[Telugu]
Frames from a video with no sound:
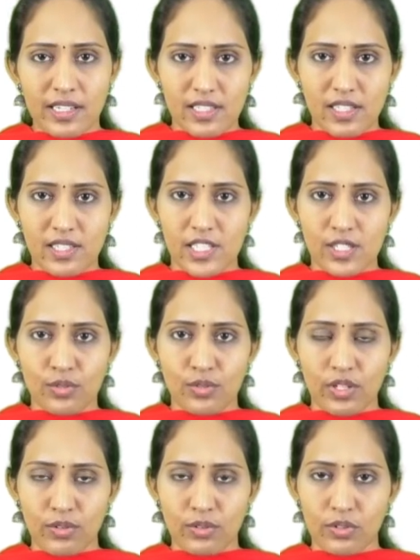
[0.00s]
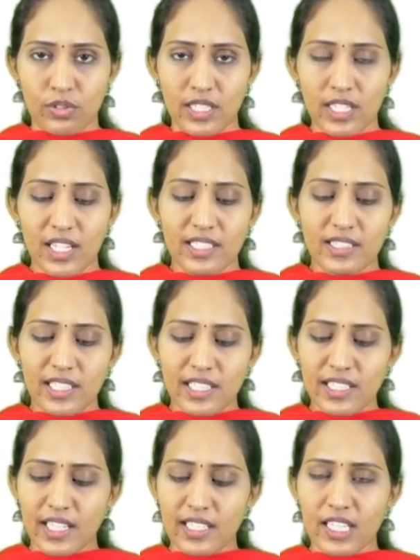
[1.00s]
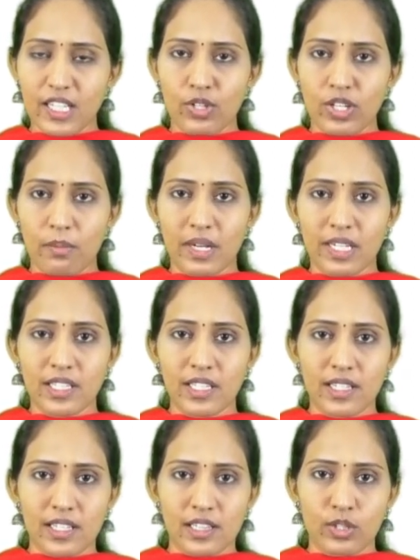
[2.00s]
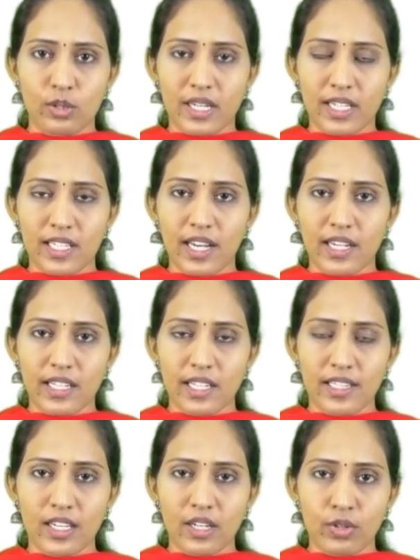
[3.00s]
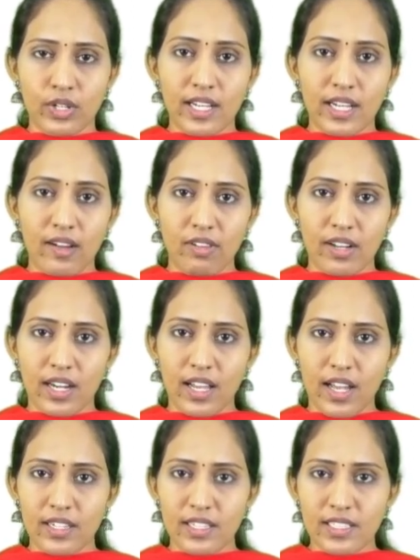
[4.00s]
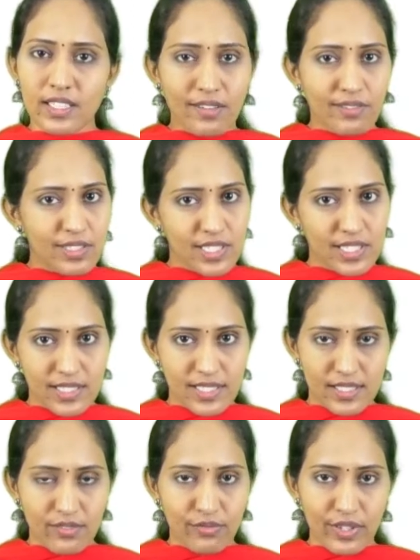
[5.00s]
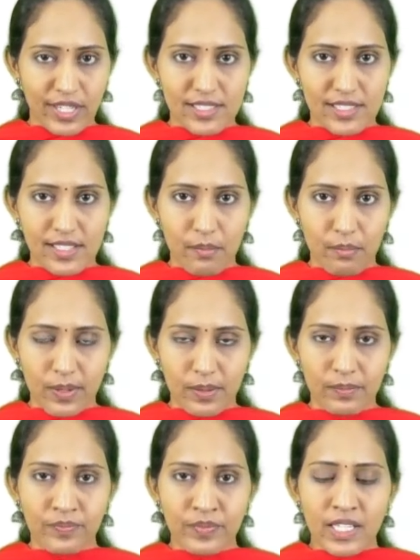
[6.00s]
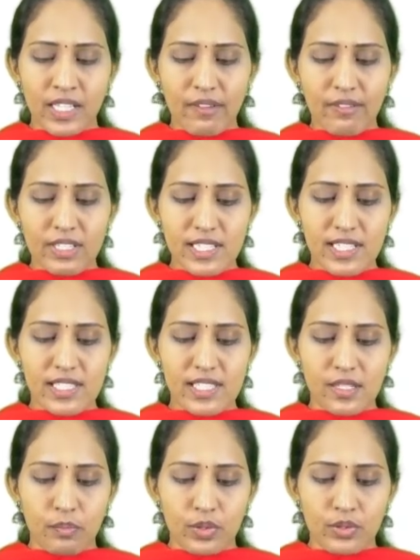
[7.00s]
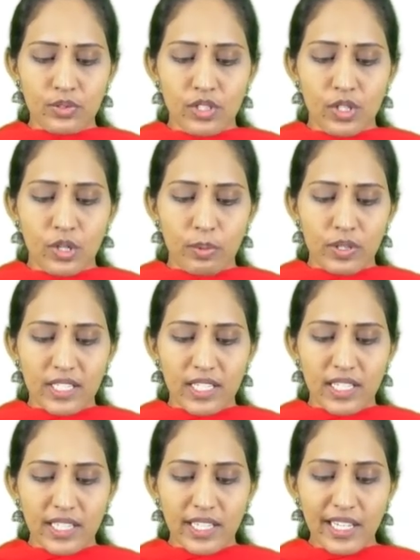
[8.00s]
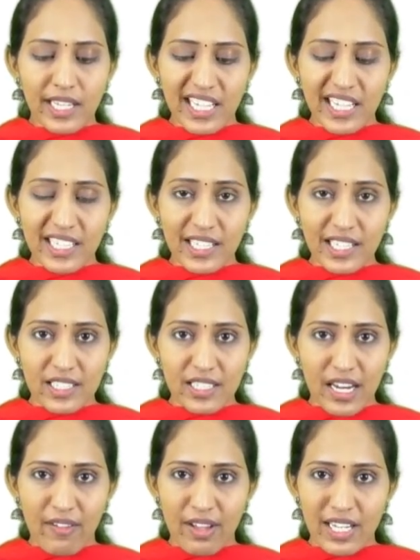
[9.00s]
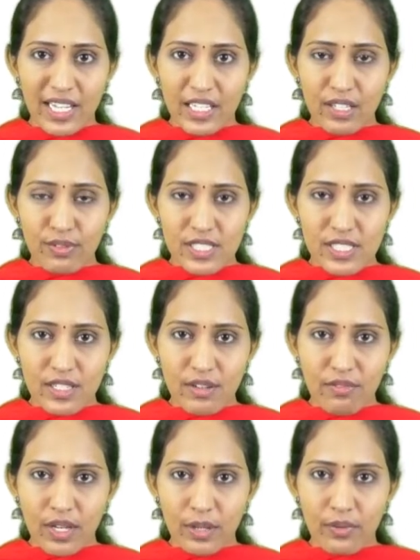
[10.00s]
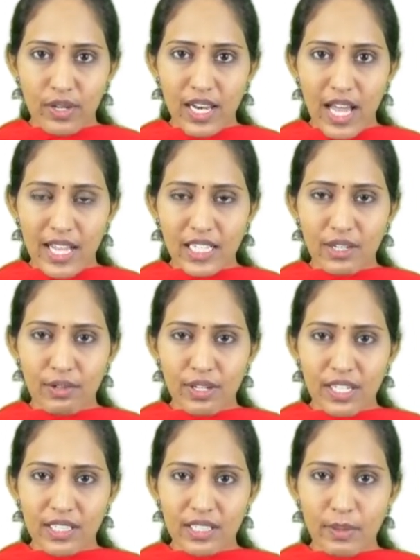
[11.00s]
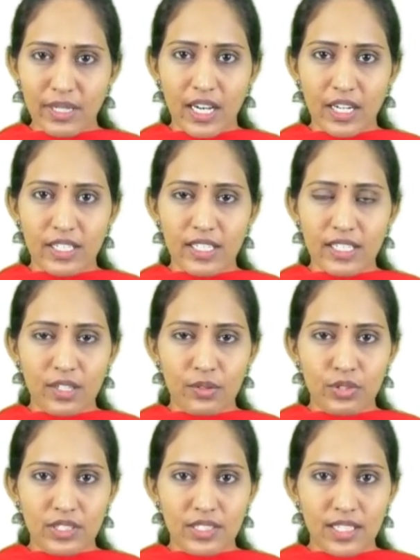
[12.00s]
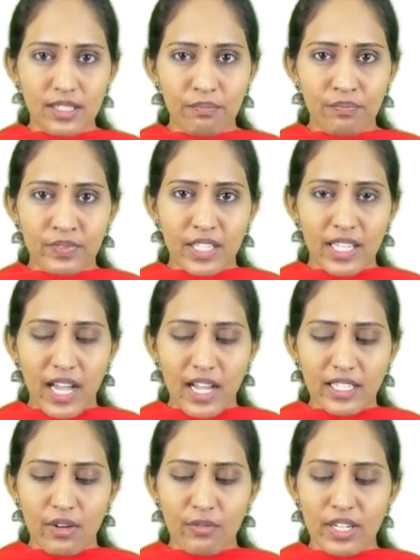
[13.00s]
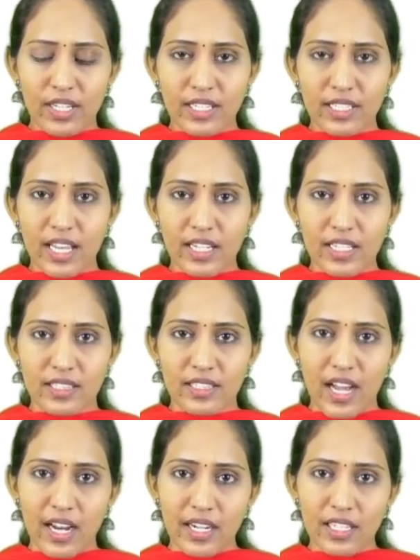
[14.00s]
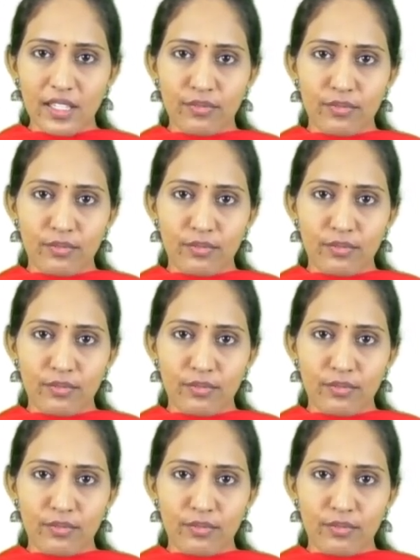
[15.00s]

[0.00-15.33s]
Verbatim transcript: కన్సిడర్ చేసుకున్నాం అనుకోండి దీనికి ఏదైనా ఒక మెటీరియల్తో మనకి అంటే ఏదైనా ఒక కవర్ లాంటిది కవర్ చేసేసాం ఫర్ ఎగ్జాంపుల్ కవర్ చేసినప్పుడు ఇప్పుడు దీనికి హీట్ అనేది రావాలి అంటే ఫస్ట్ ఆఫ్ ఆల్ ఆ కవర్ అనేది మనకు అడ్డంగా ఉంటుందిగా ఆ కవర్ అనే దాన్ని దాటి